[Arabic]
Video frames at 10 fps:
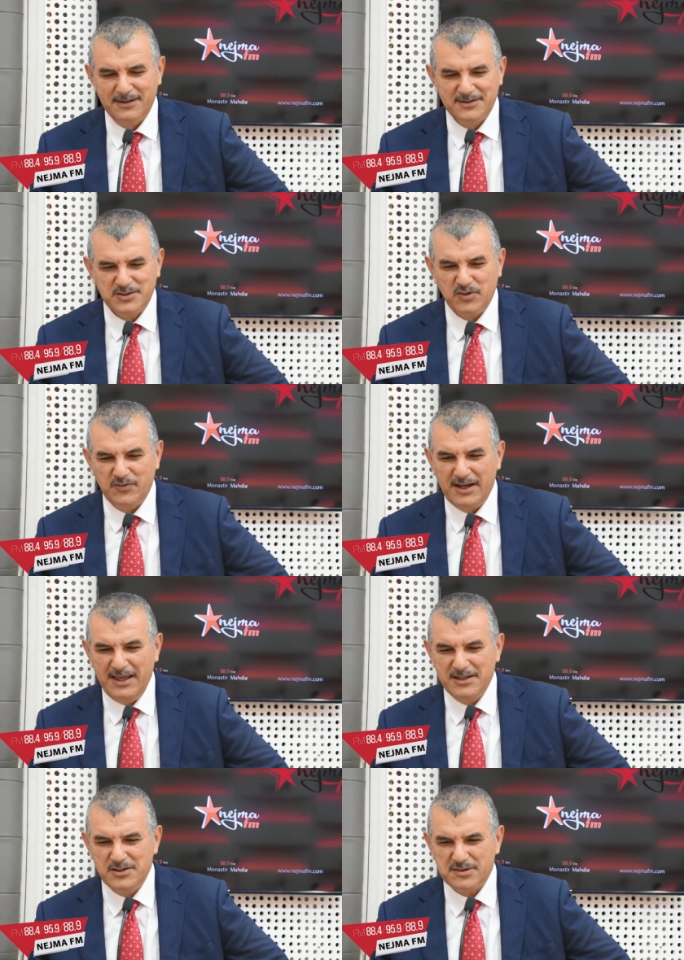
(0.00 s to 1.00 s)
تشوف
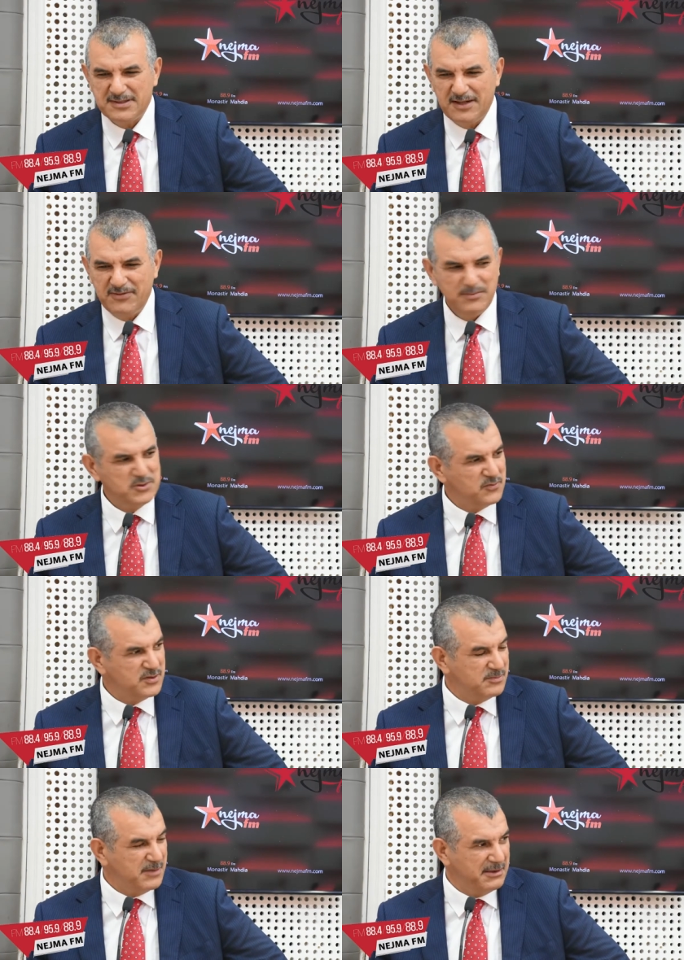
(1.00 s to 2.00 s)
الفلاحين شنو صار فيهم تشوف
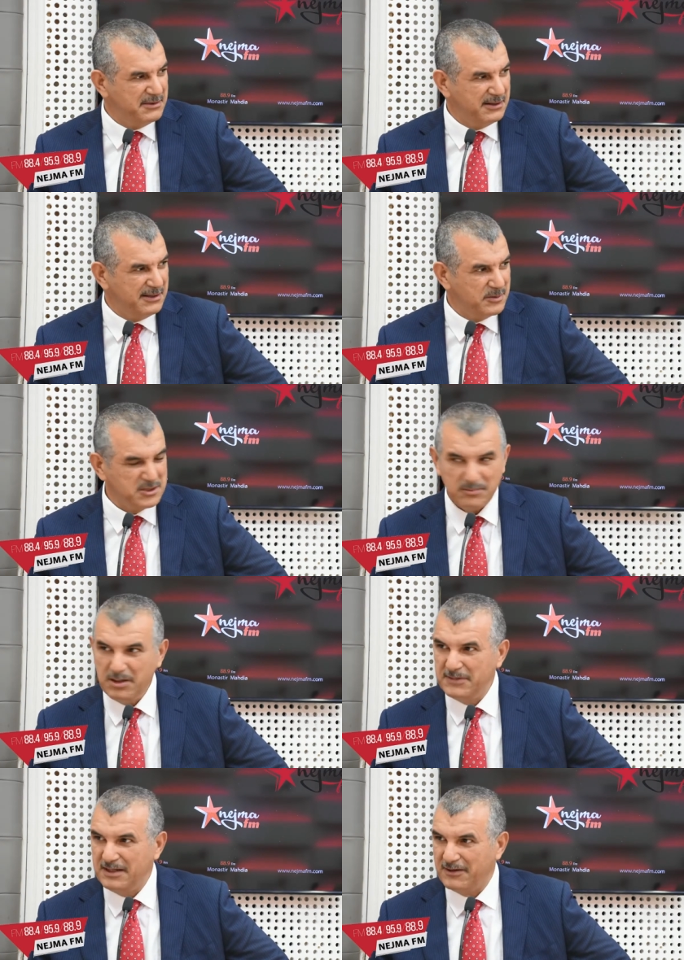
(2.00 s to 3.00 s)
جماعه الذريه من
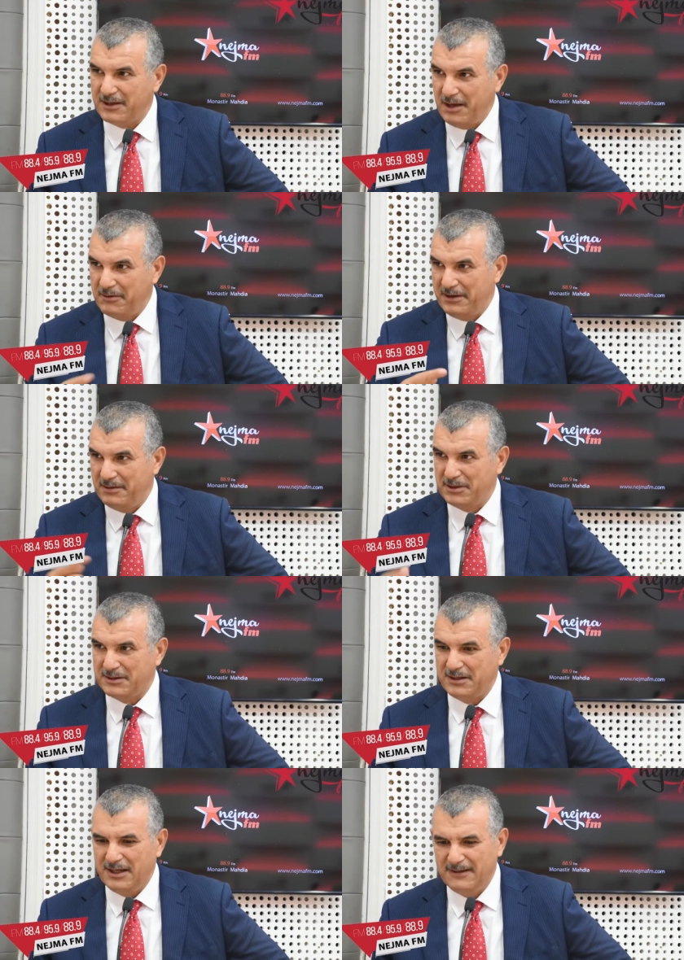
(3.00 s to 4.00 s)
شبابنا اللي في القهاوي هنا
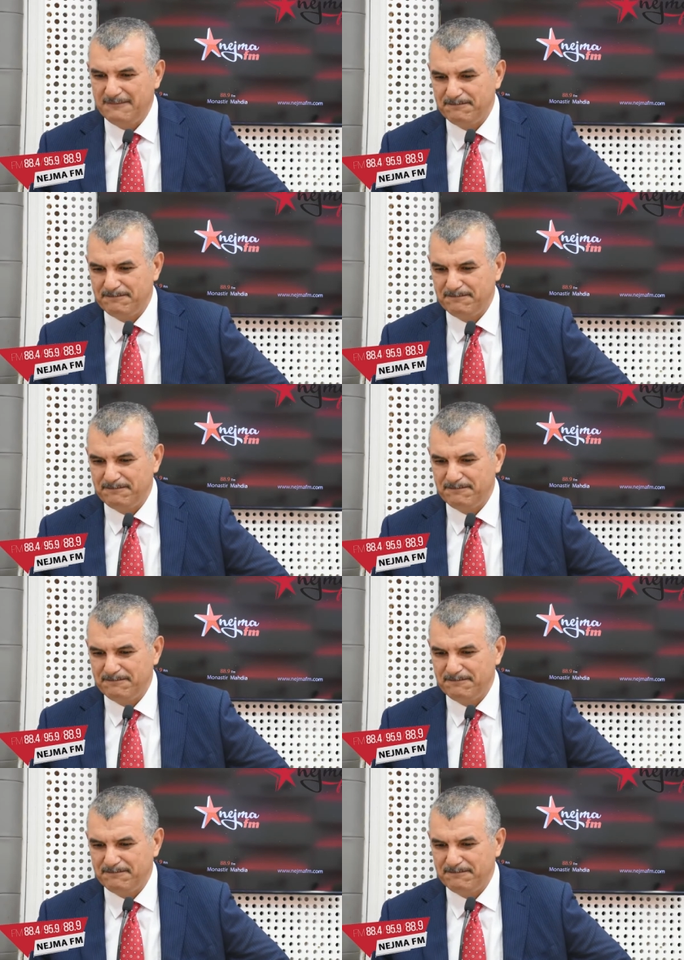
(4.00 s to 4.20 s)
بطال